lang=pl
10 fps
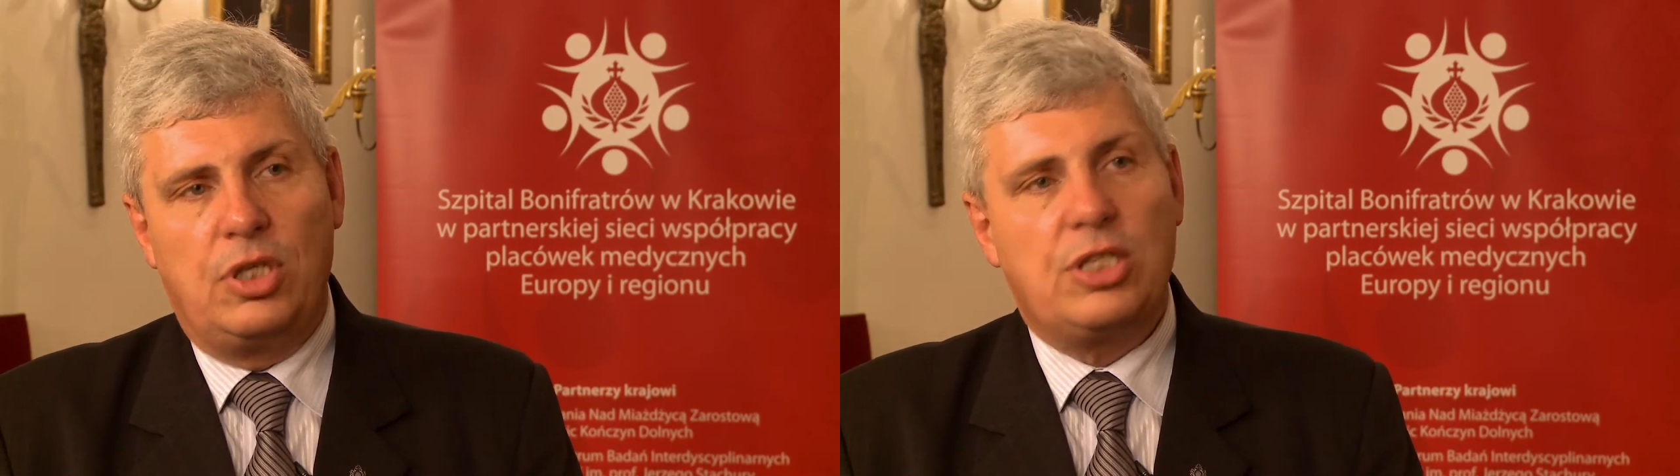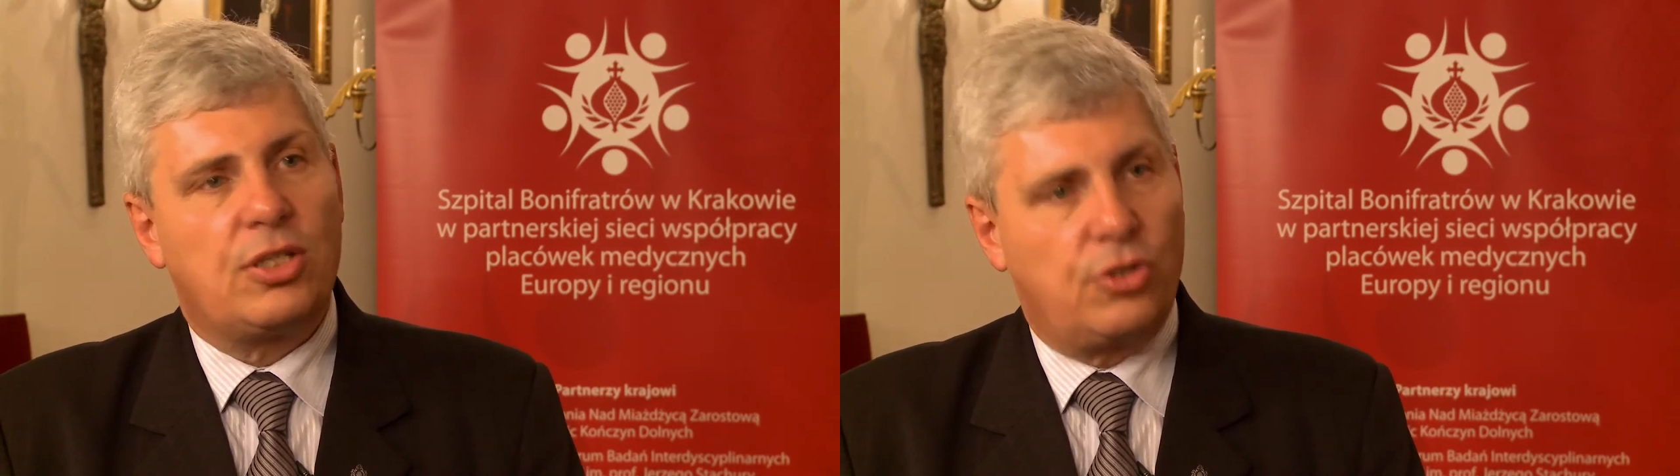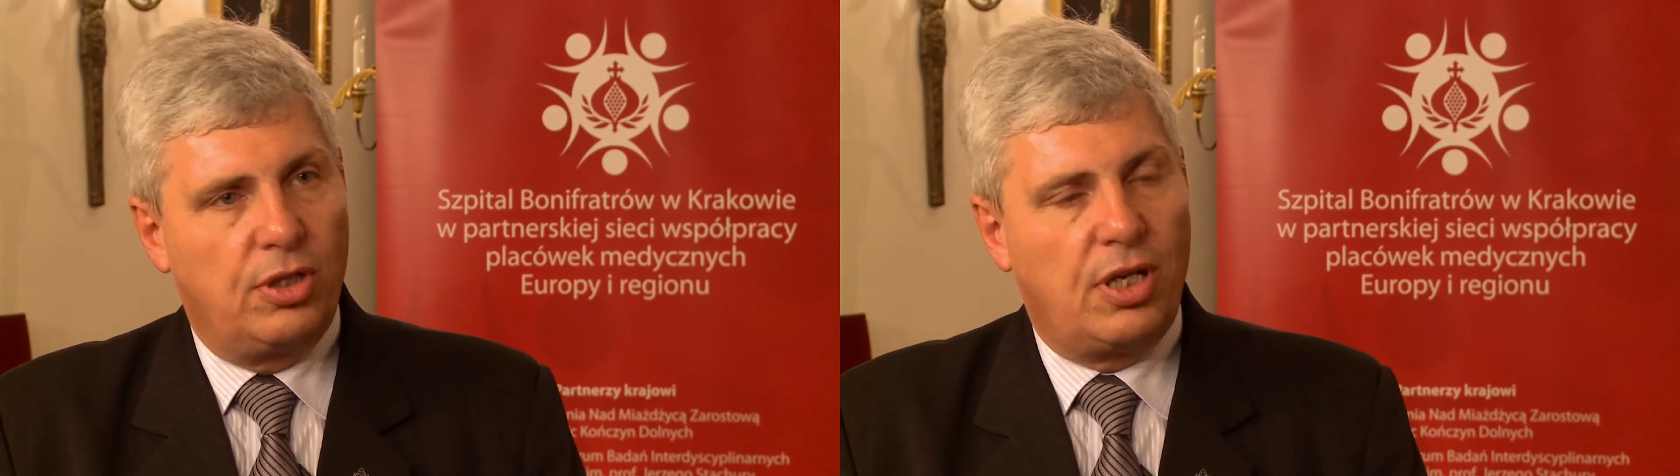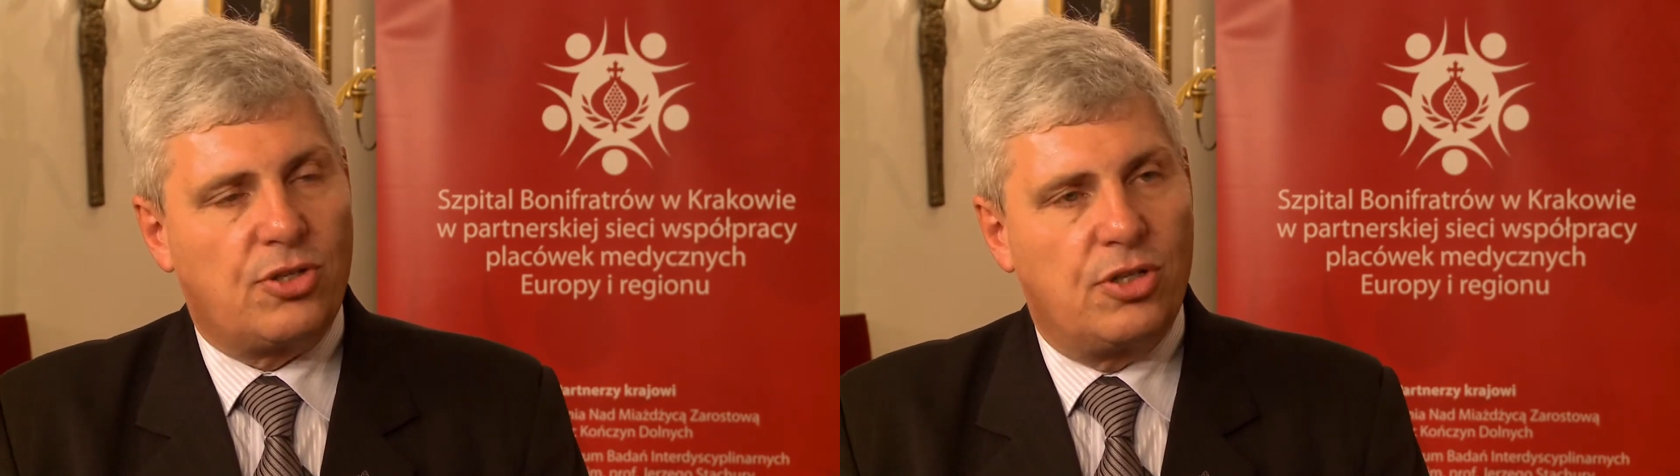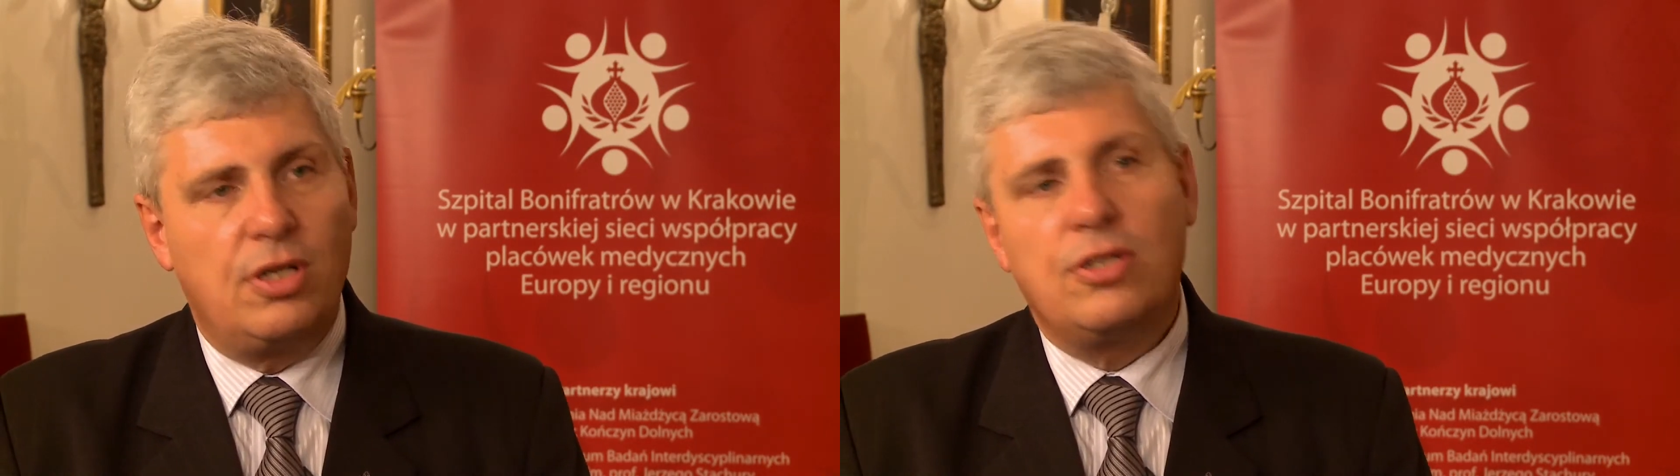i ze strony
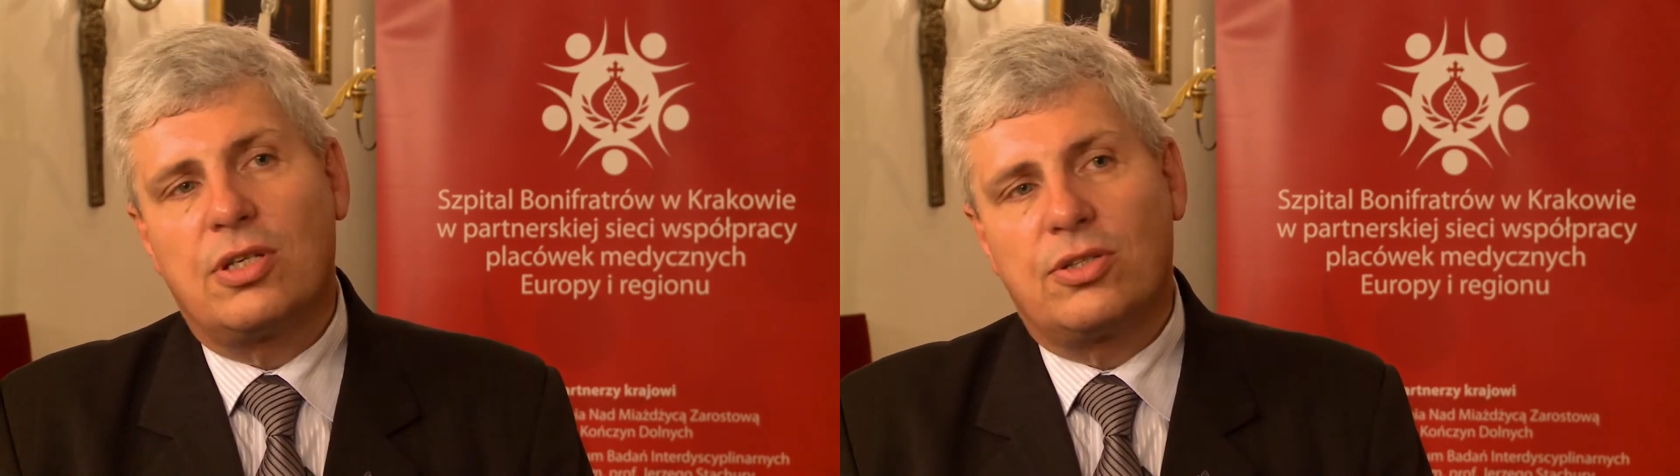naszej, i ze